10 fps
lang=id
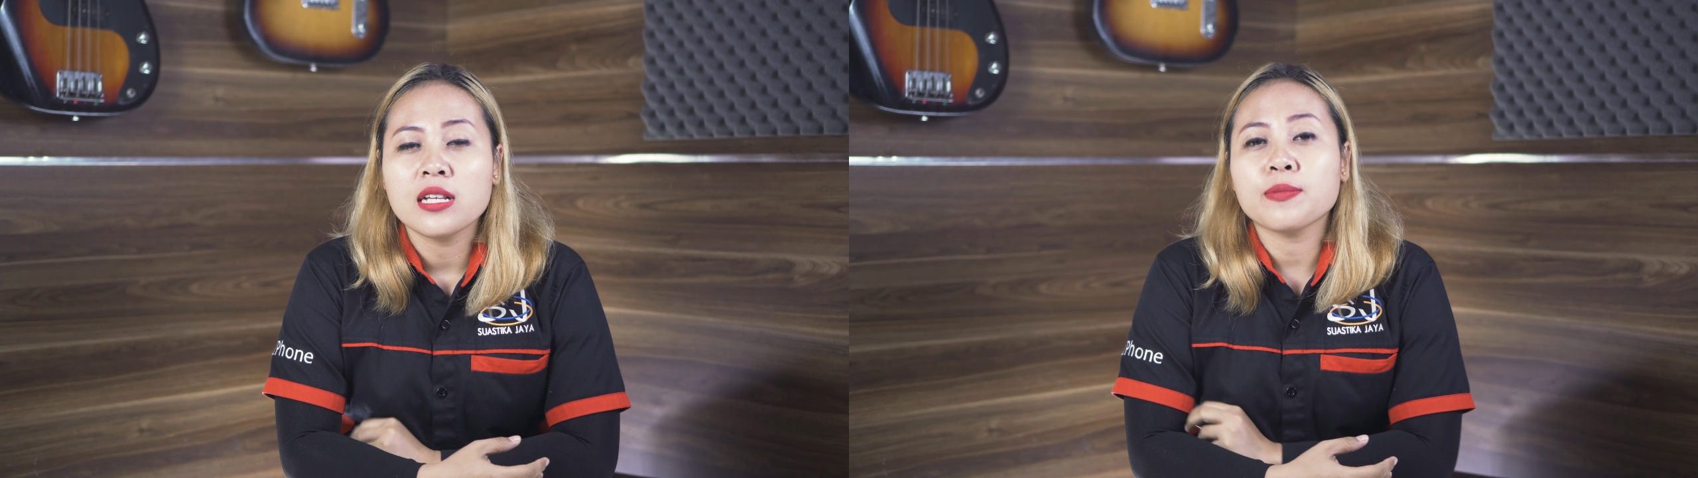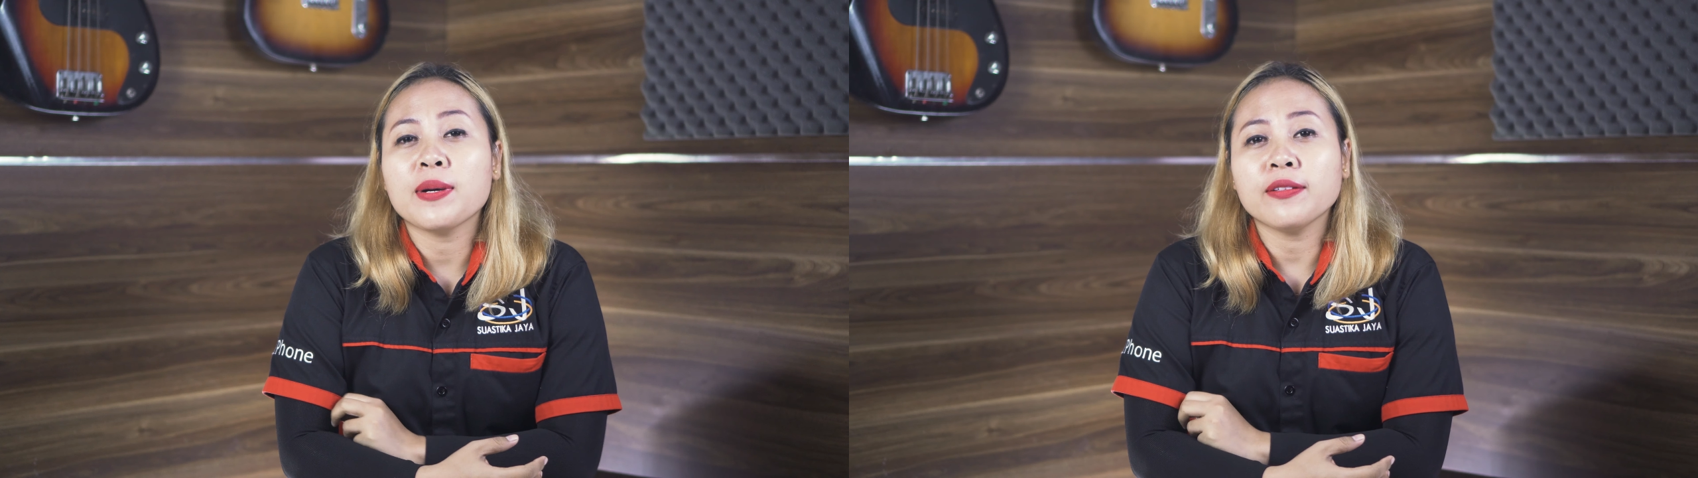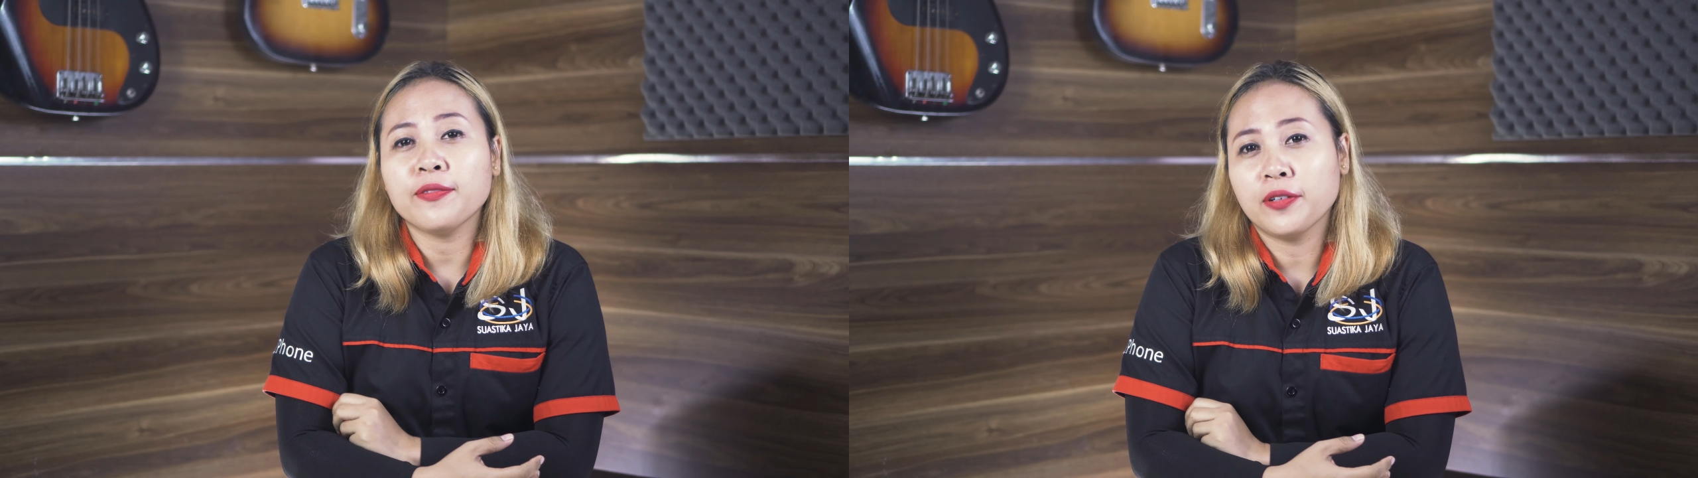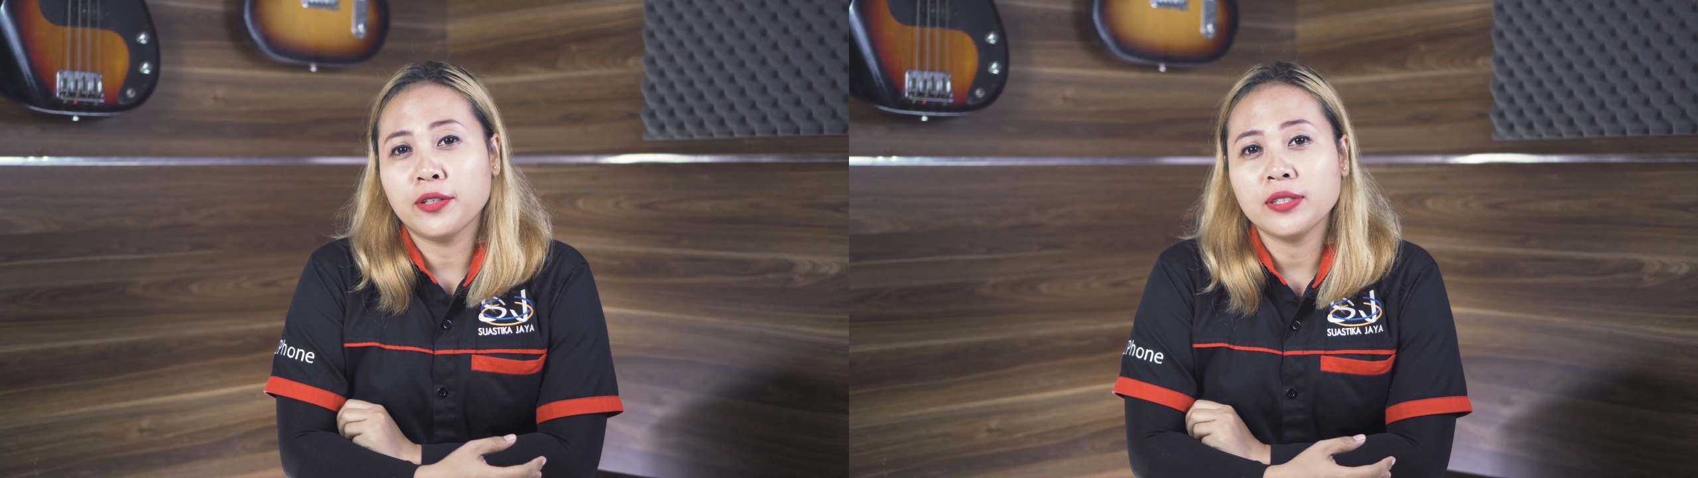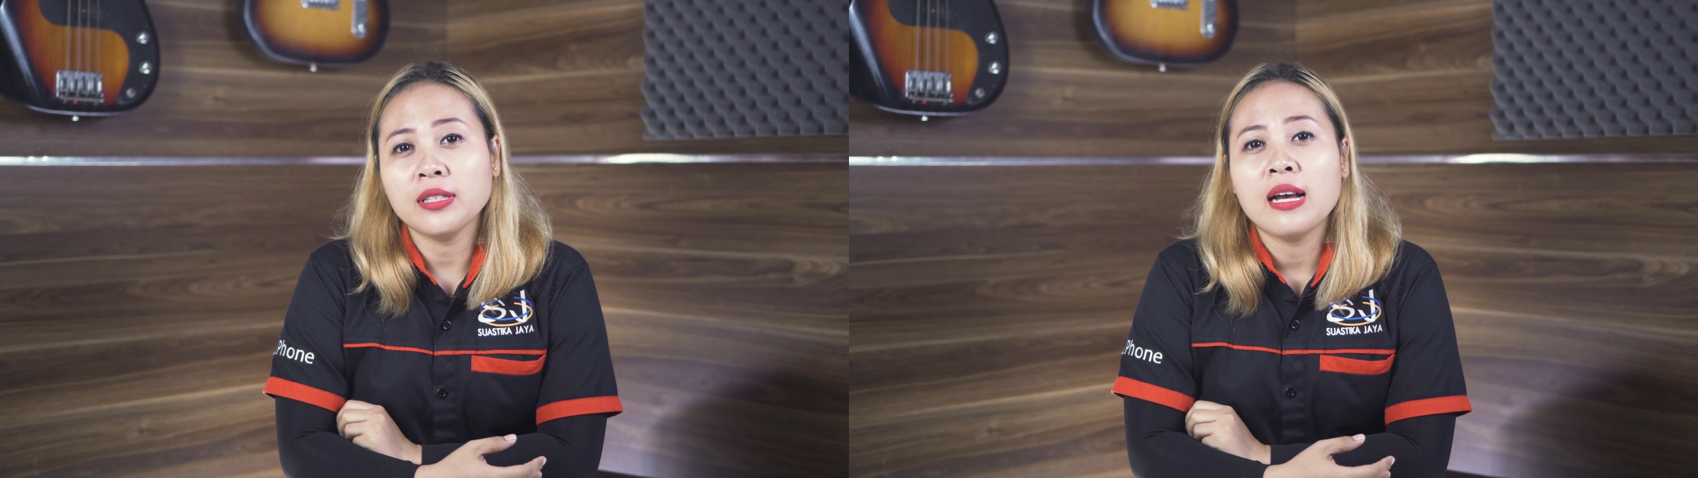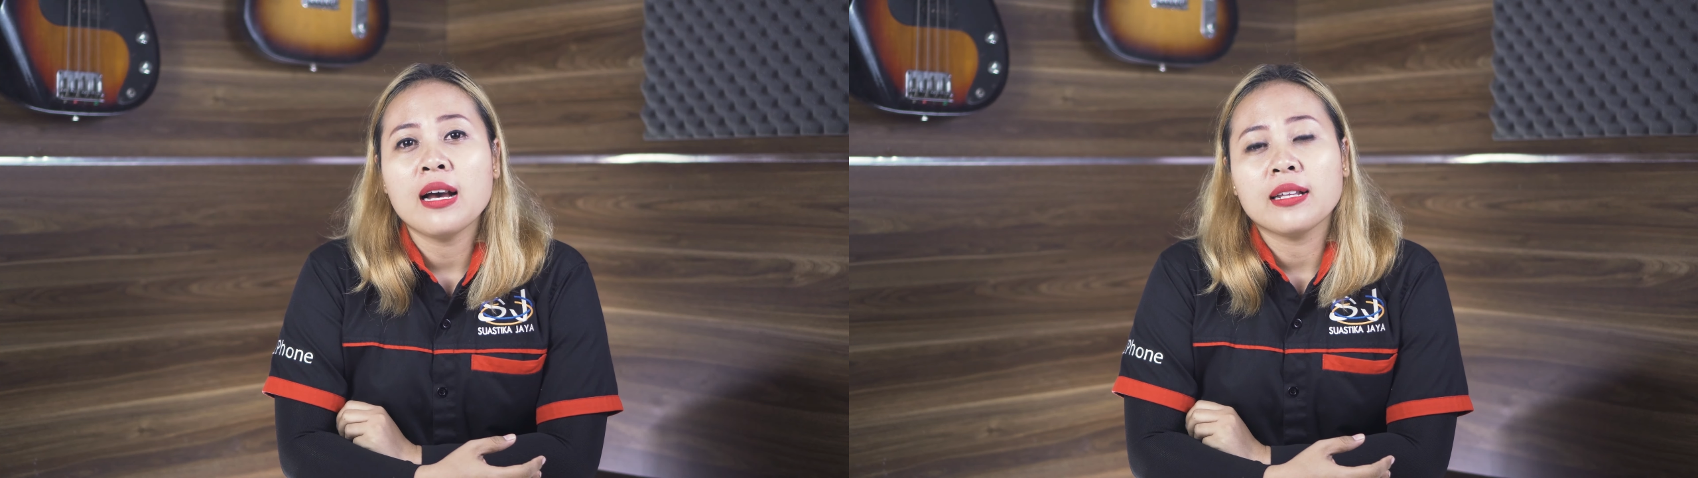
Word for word: Smartphone